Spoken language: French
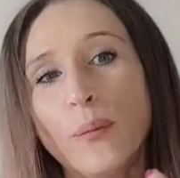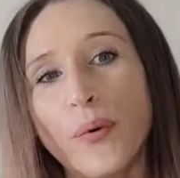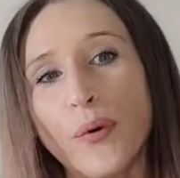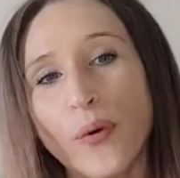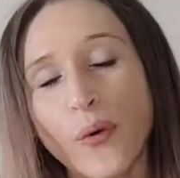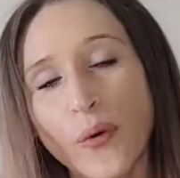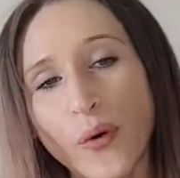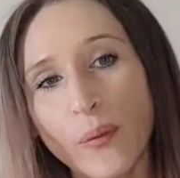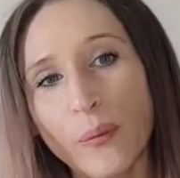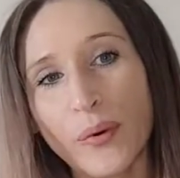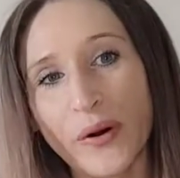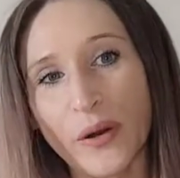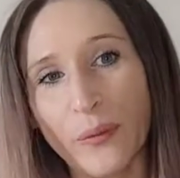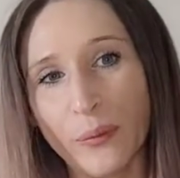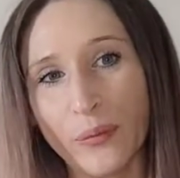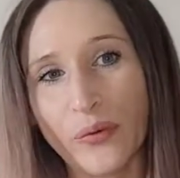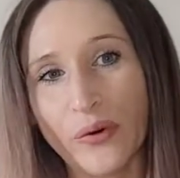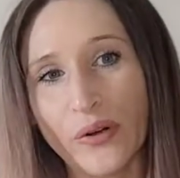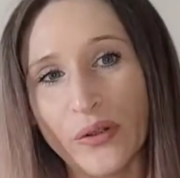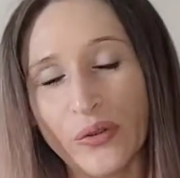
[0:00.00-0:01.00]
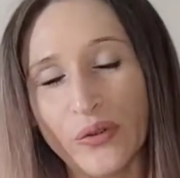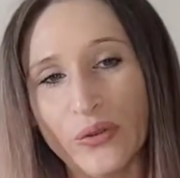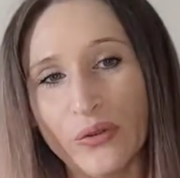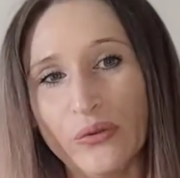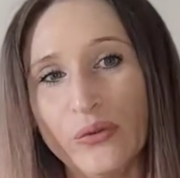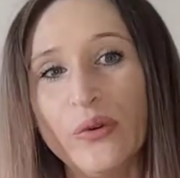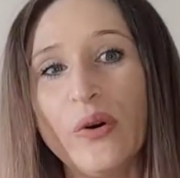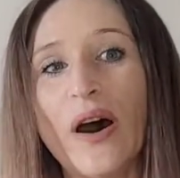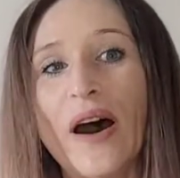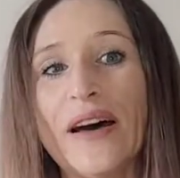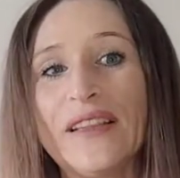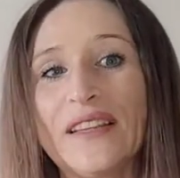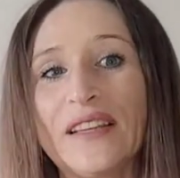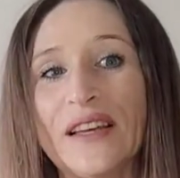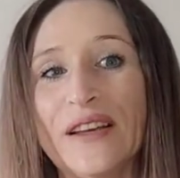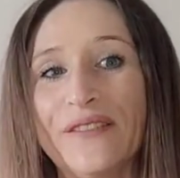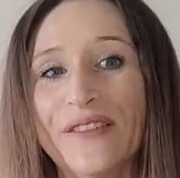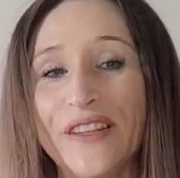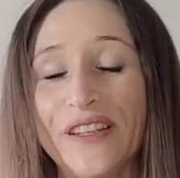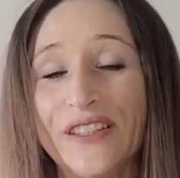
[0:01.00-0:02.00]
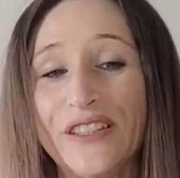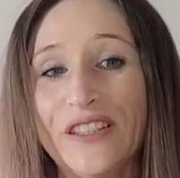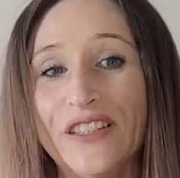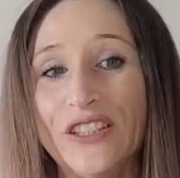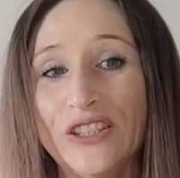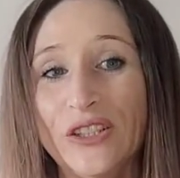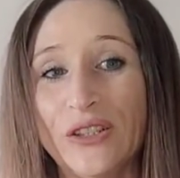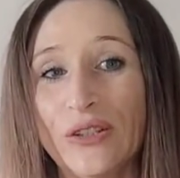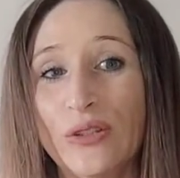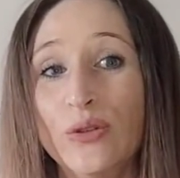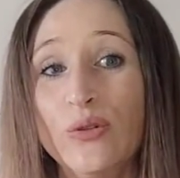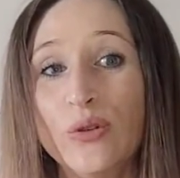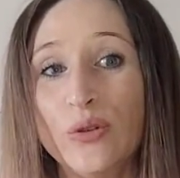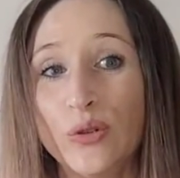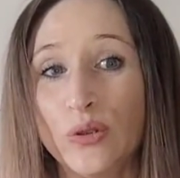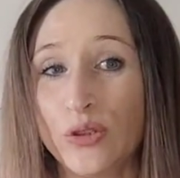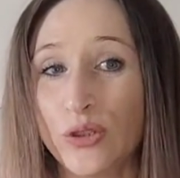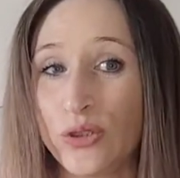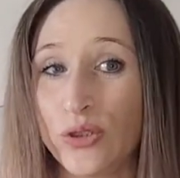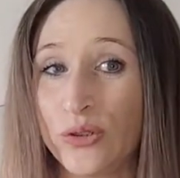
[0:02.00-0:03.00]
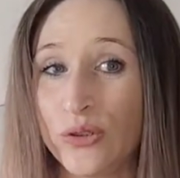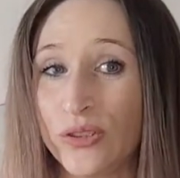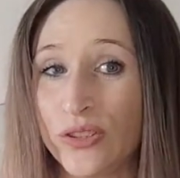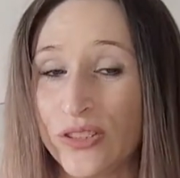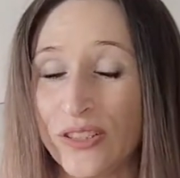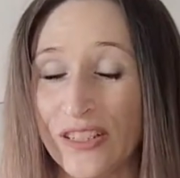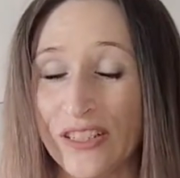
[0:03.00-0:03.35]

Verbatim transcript: propre point de vue à travers de nos choses,